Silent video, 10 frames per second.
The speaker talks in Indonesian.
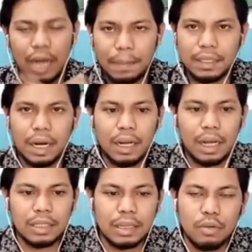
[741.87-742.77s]
Kenapa
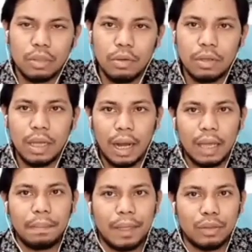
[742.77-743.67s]
tidak dikasih ke murid-murid yang
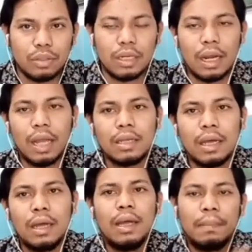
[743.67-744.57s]
lain, Petrus dan yang
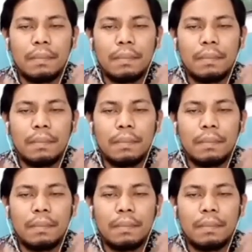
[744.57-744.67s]
lainnya?